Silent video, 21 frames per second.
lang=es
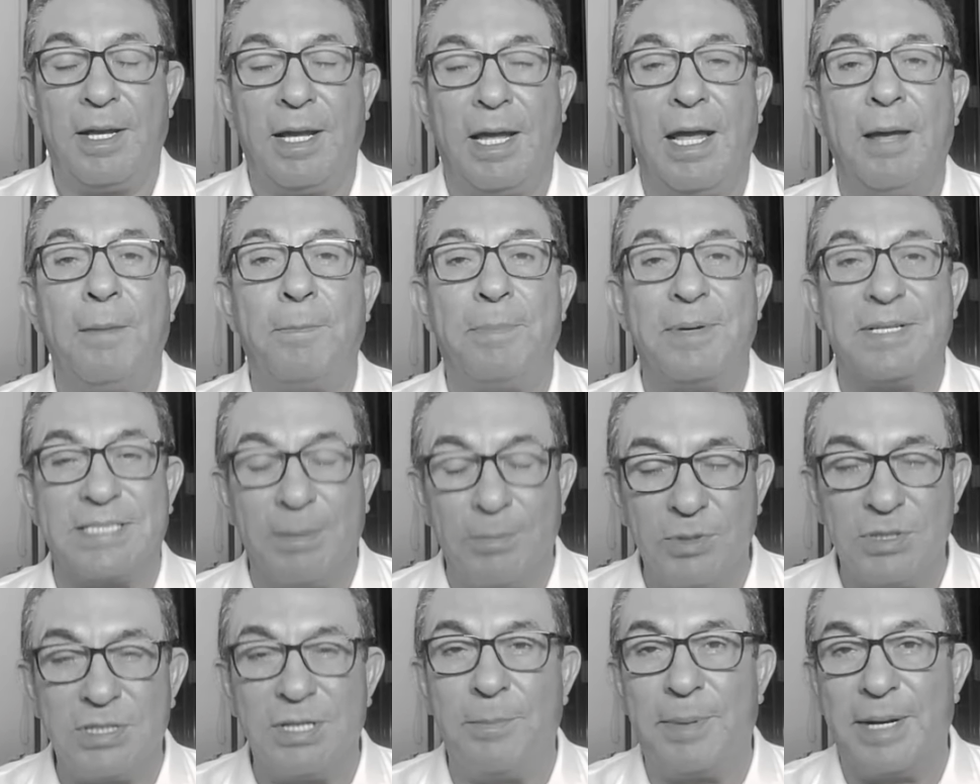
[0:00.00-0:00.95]

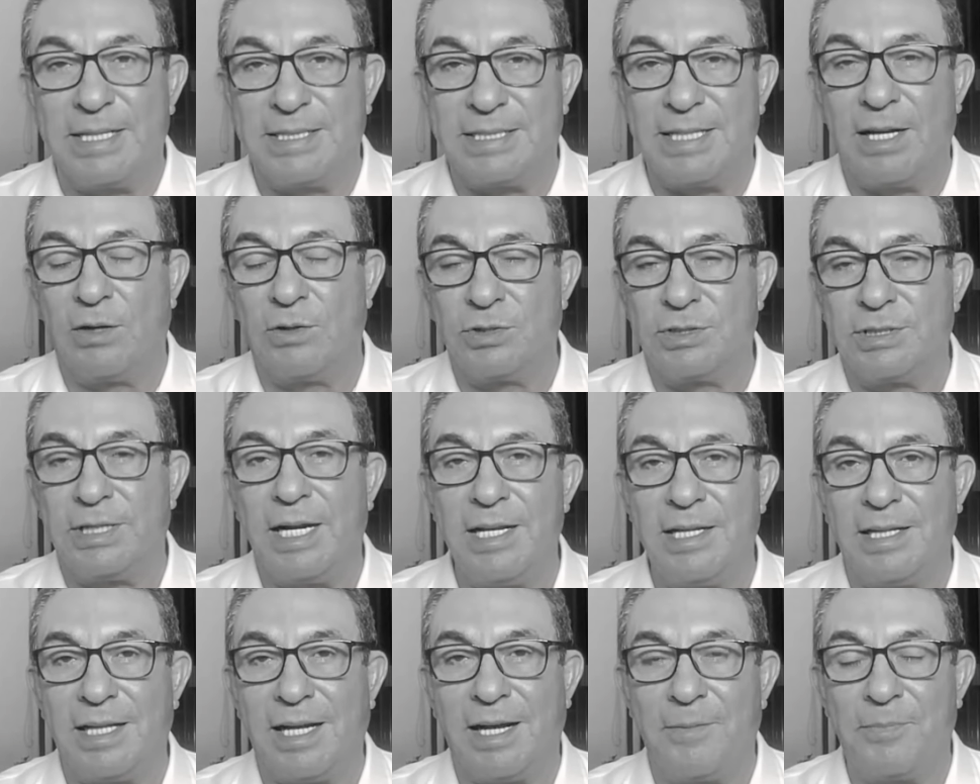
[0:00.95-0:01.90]
Empezamos a envejecer a los
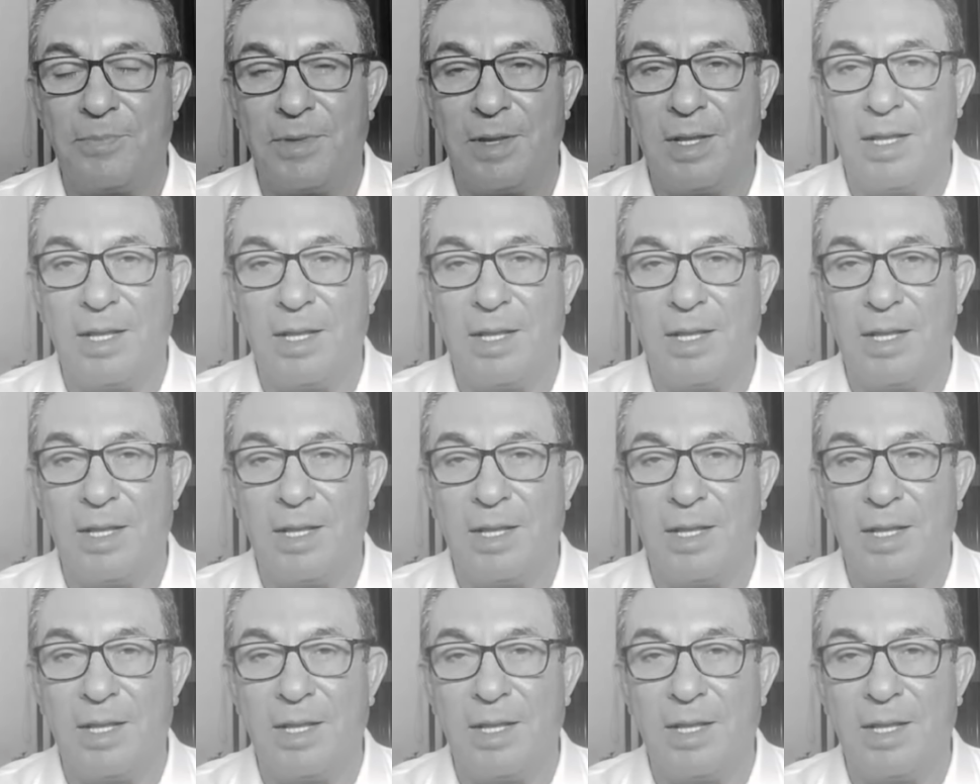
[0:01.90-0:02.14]
30,